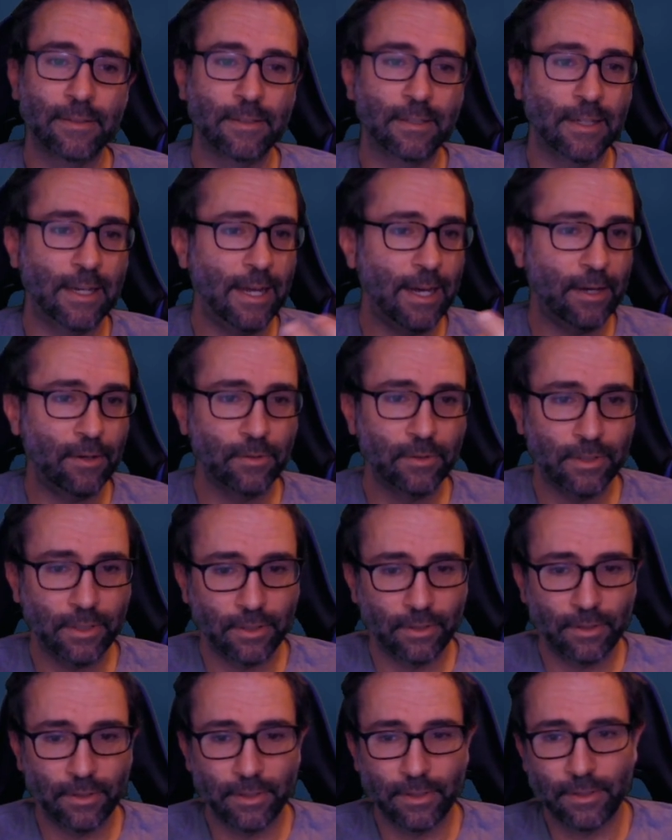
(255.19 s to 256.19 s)
Klar, unter
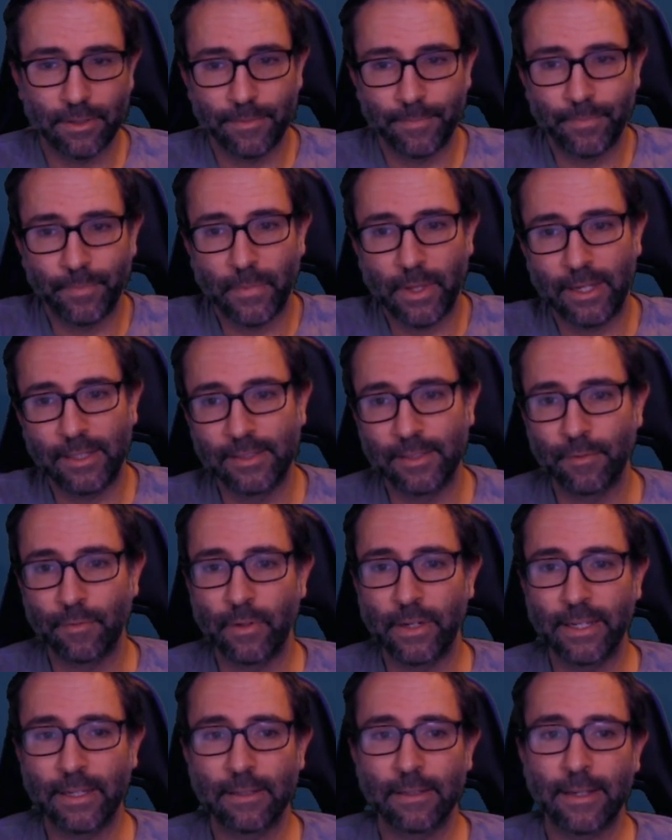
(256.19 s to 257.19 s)
ähm, Hansi
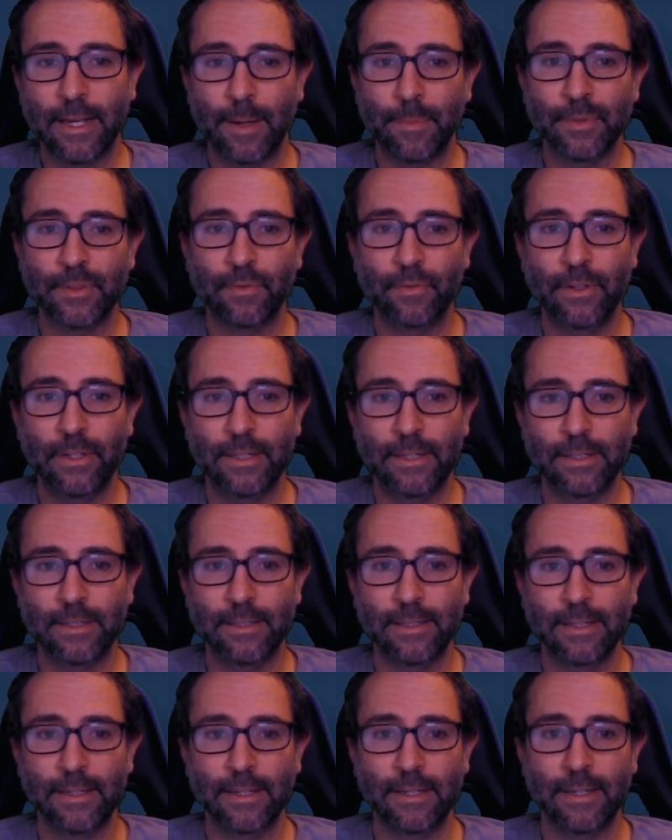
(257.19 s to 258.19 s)
Flick gab es
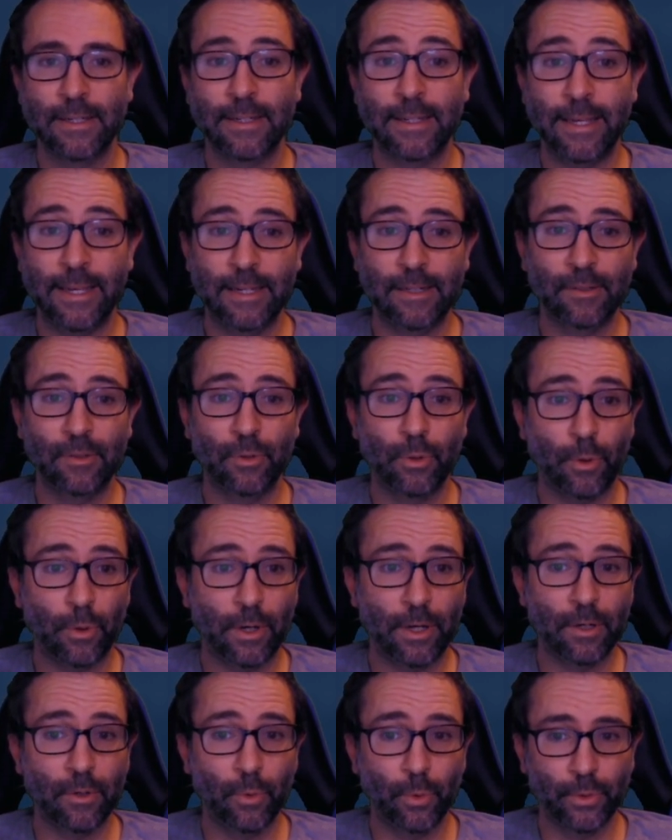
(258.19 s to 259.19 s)
viele
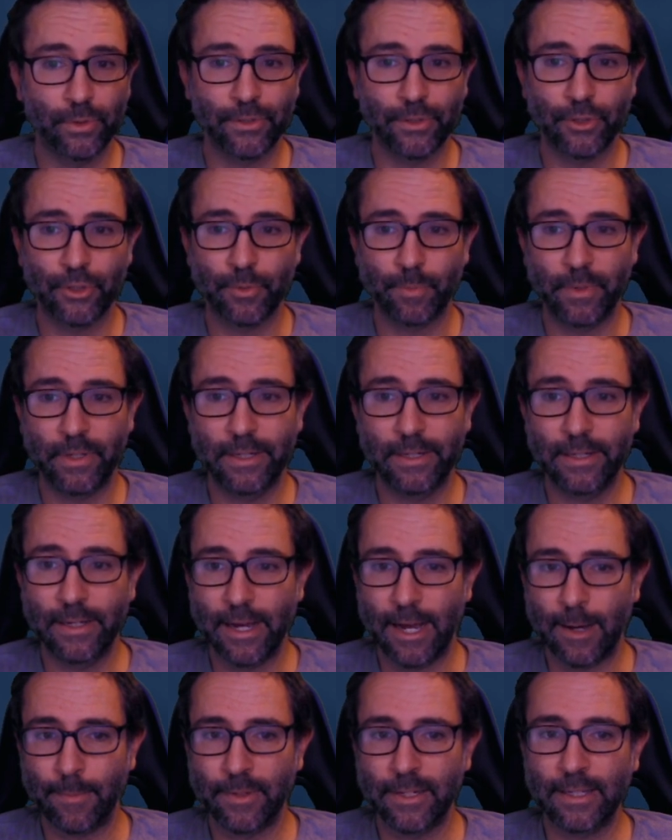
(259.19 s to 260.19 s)
gegentorlose
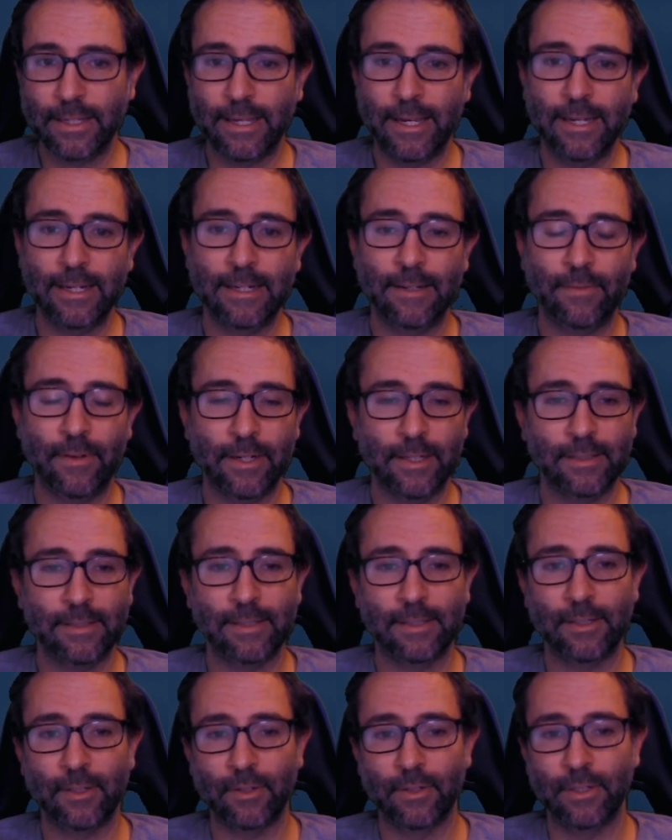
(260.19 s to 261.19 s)
Spiele, aber die Gegner waren jetzt
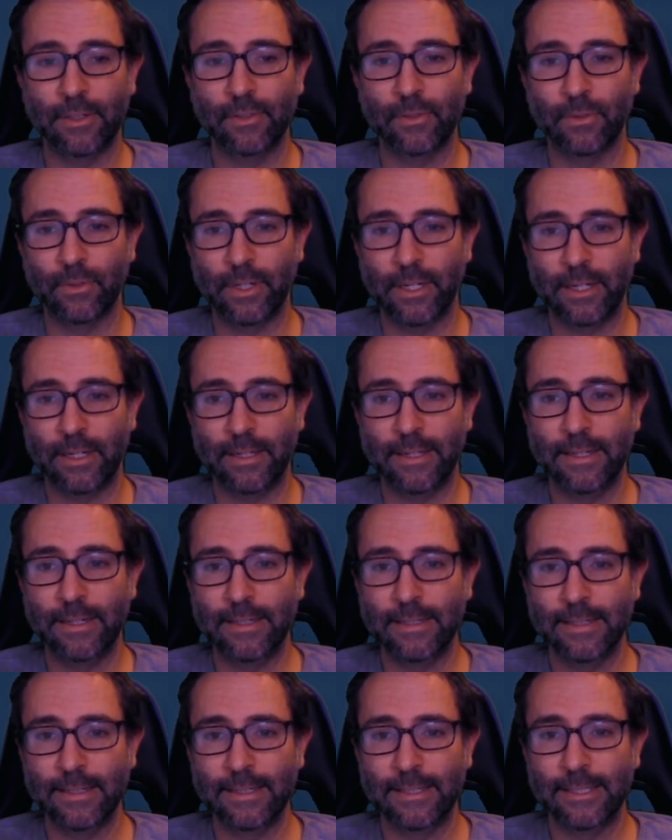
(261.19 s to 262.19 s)
halt auch nicht so der Hit.